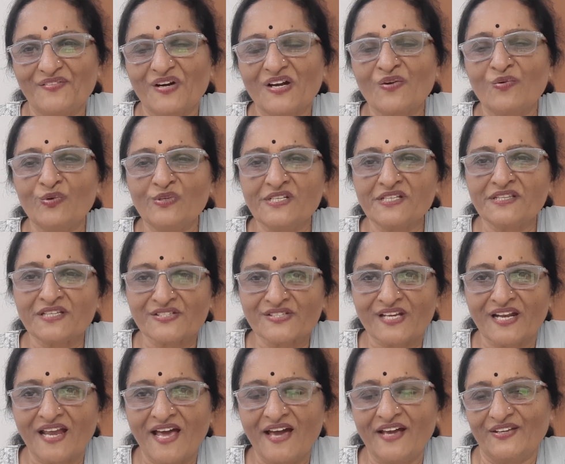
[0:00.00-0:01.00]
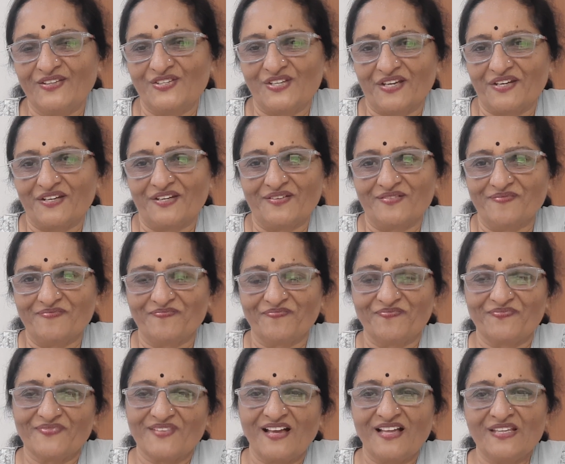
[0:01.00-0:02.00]
ఒక ఉచిత సలహా ఇచ్చాను నేను
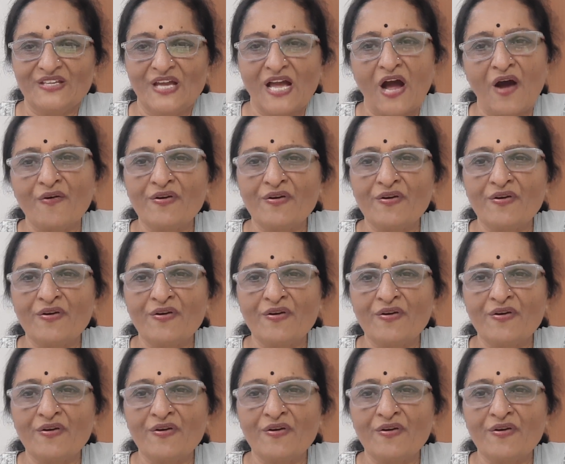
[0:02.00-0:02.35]
అది